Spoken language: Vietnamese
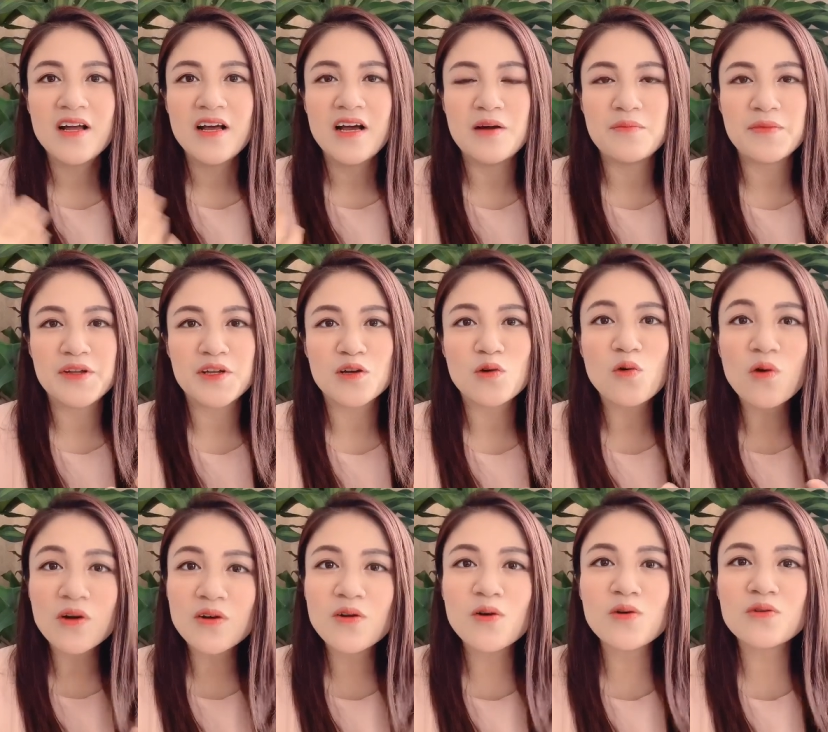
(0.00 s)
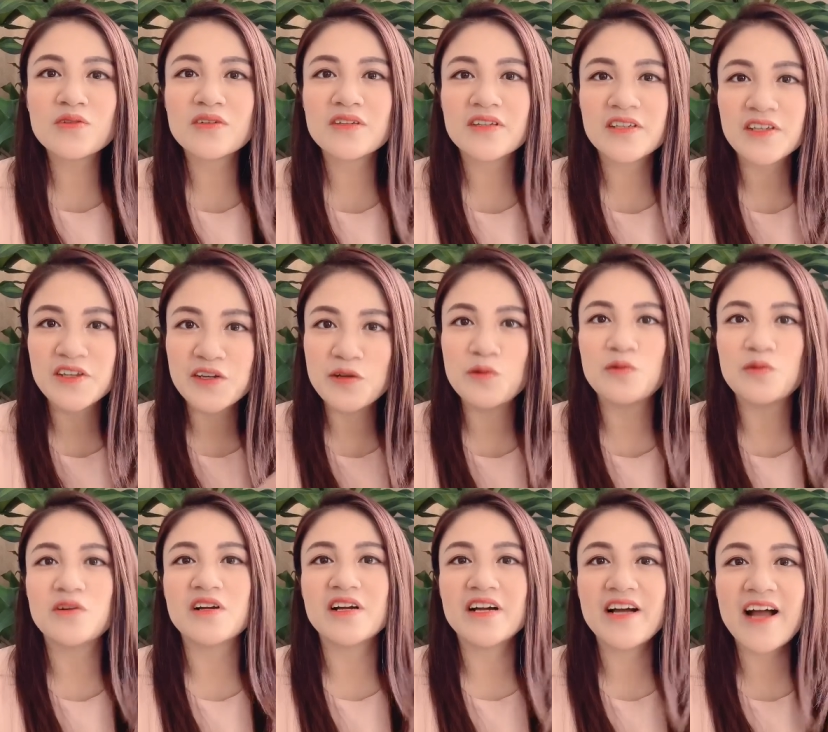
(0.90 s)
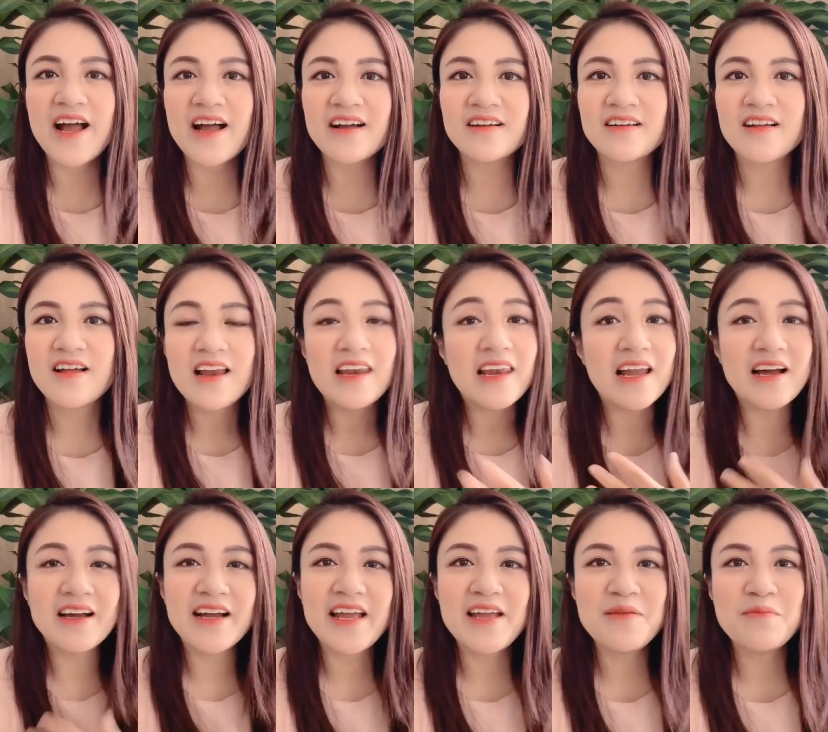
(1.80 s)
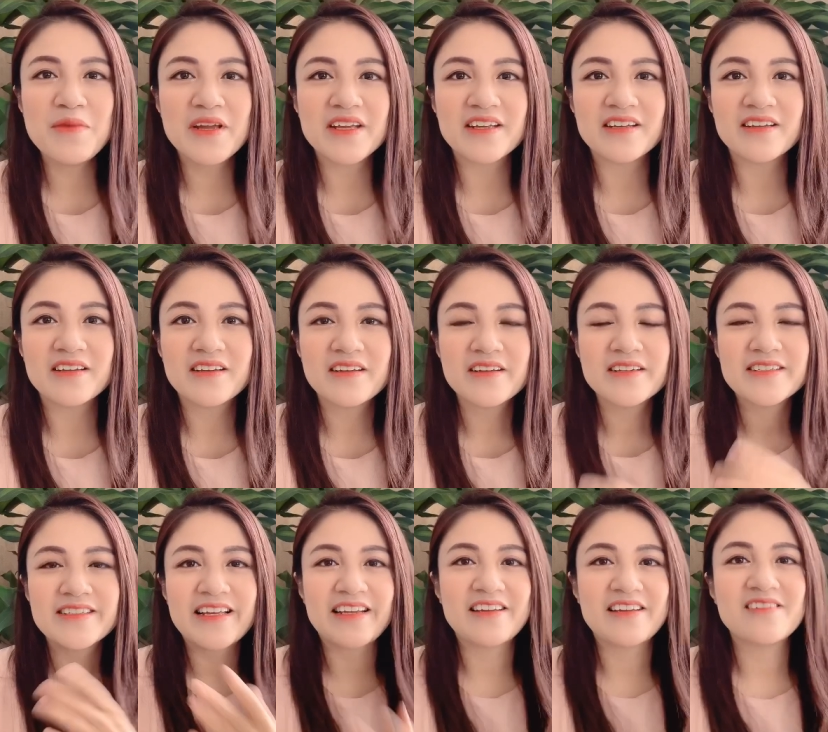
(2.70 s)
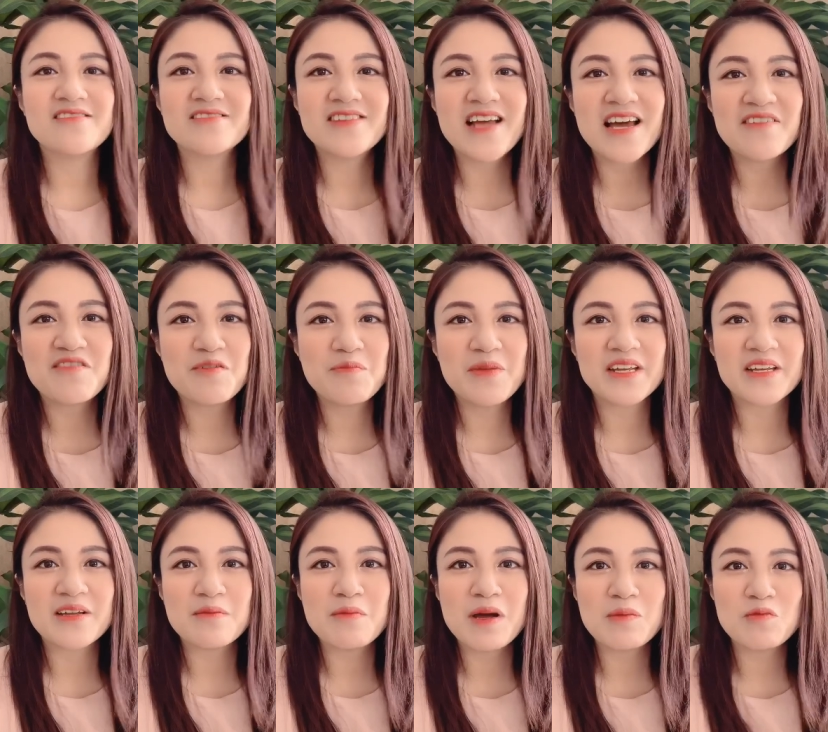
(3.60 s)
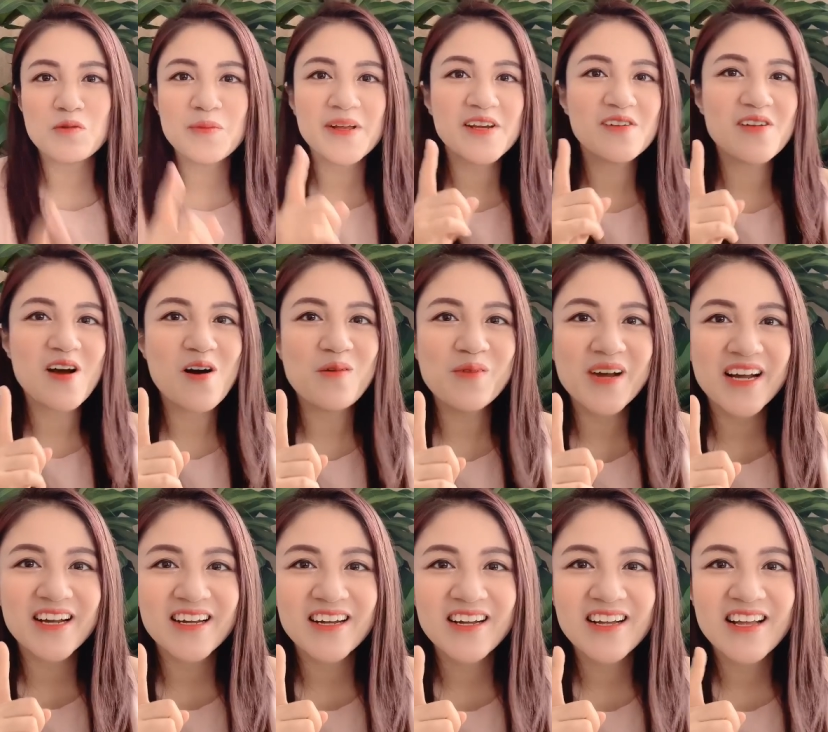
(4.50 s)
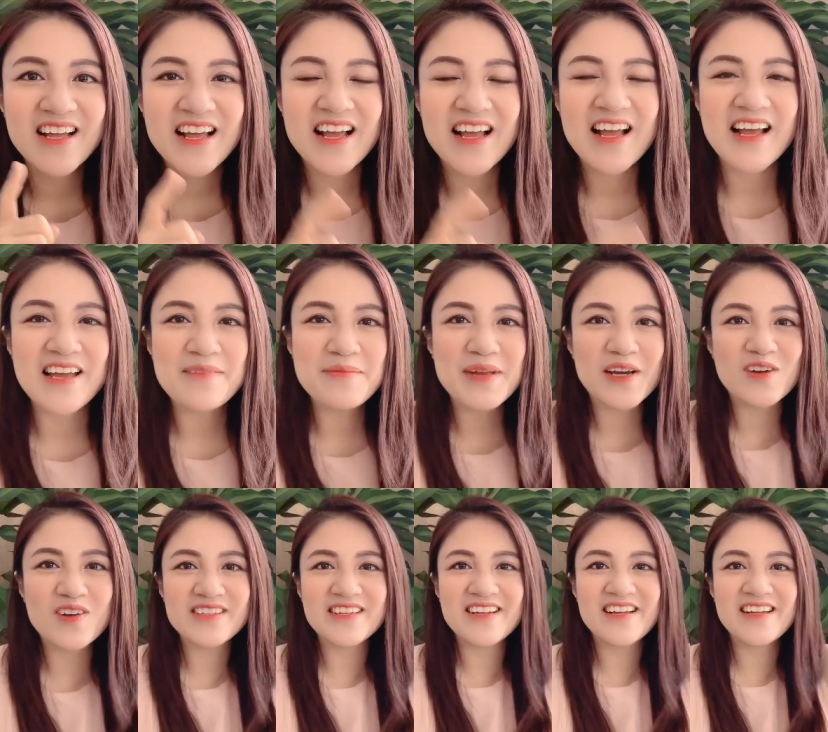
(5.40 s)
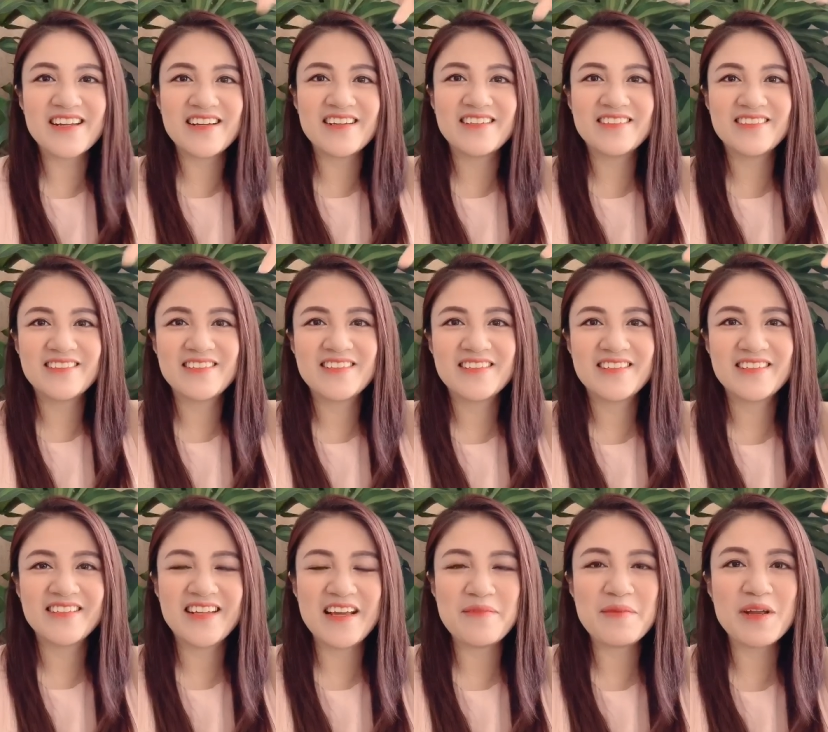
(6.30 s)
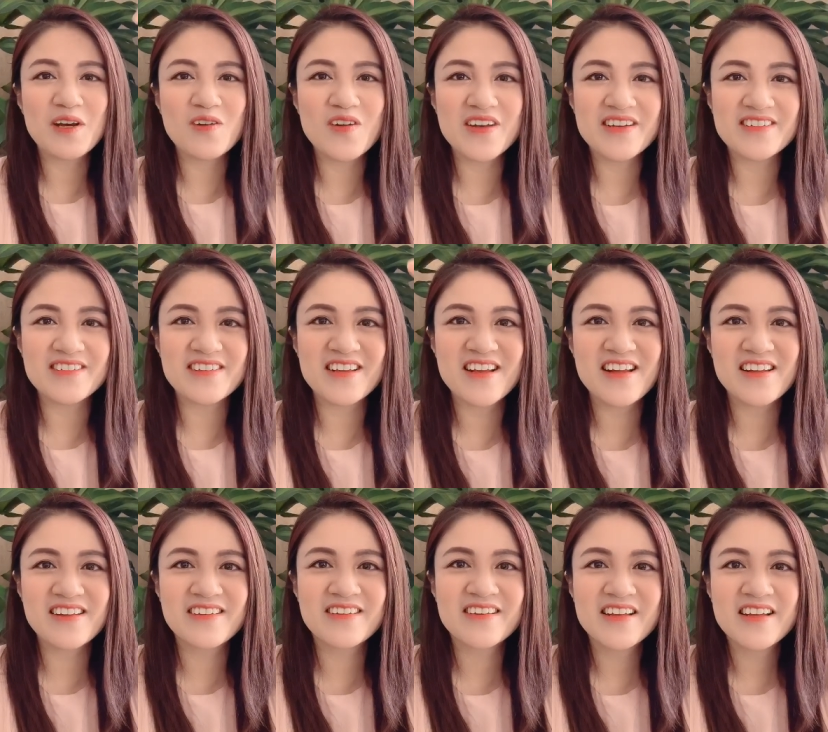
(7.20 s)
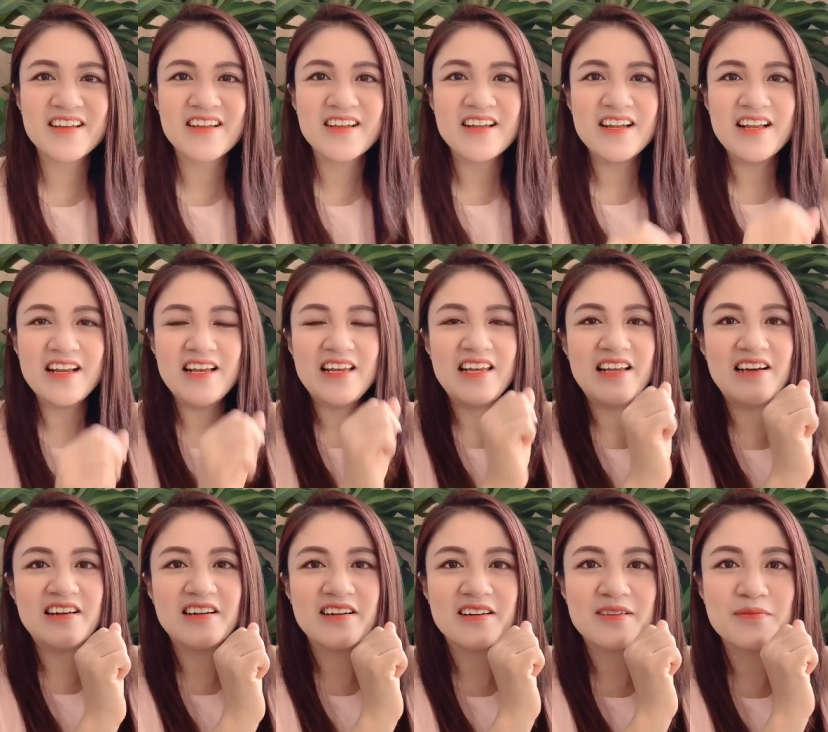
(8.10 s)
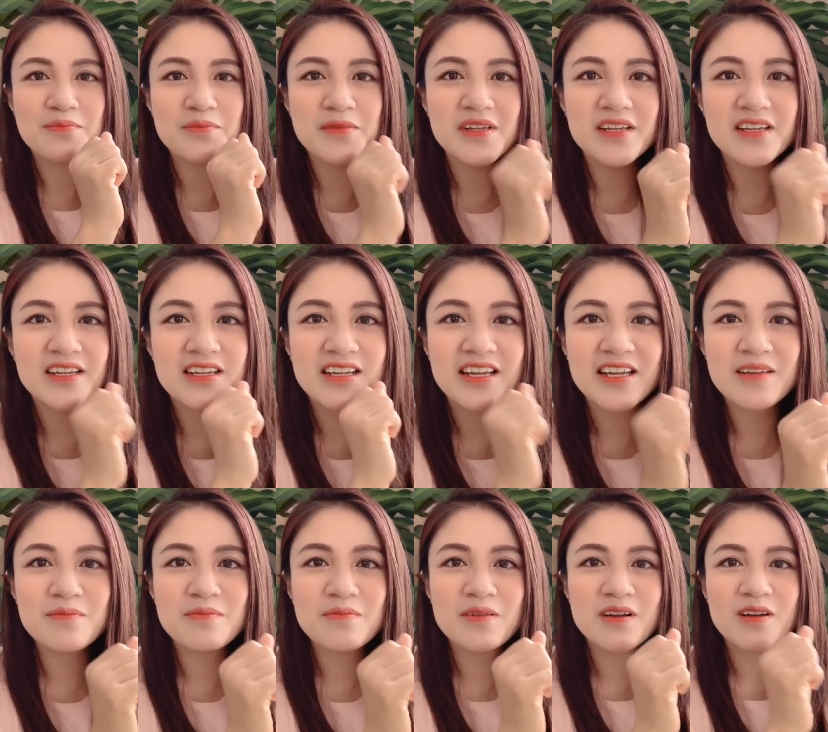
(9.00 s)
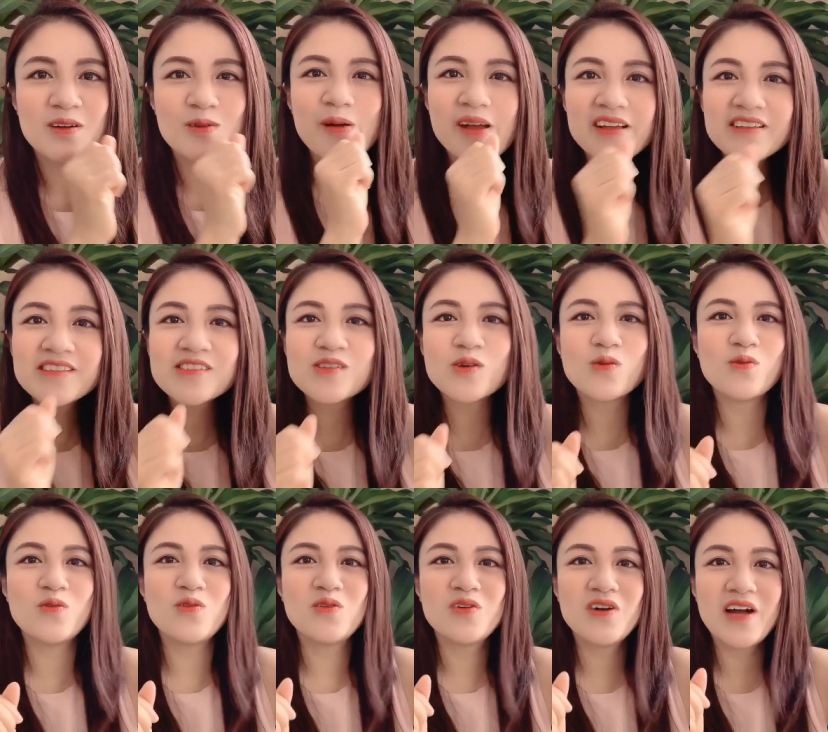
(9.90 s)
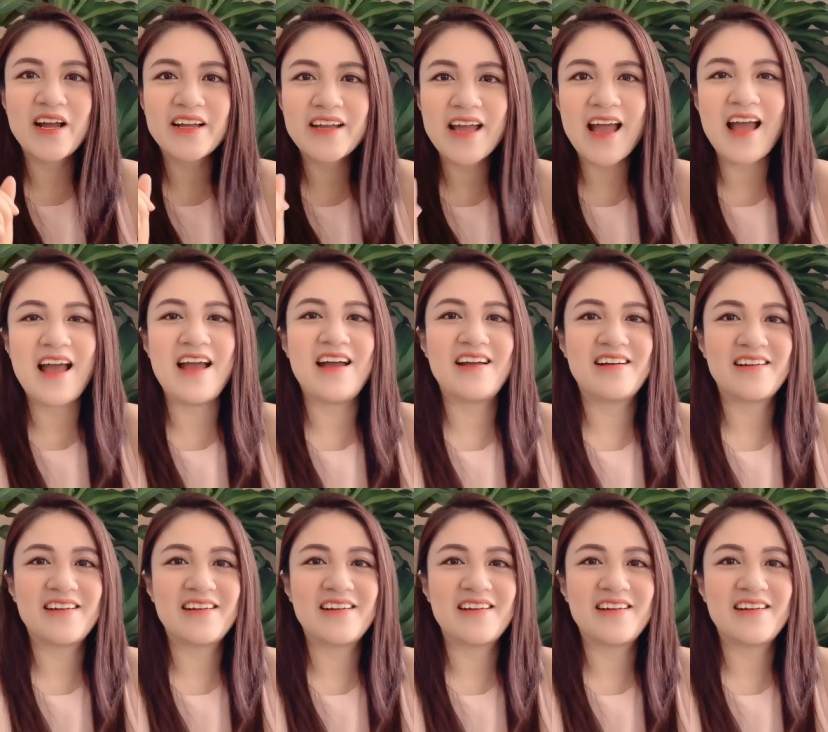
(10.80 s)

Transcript: mình cuốn hút nhiều người khác lắng nghe mình, dành thời gian đến mình. Bạn muốn biết điều đó không ạ? Hãy bình luận dưới đây ạ. Hãy bình luận ở dưới đây là bí kíp quyến rũ khách hàng,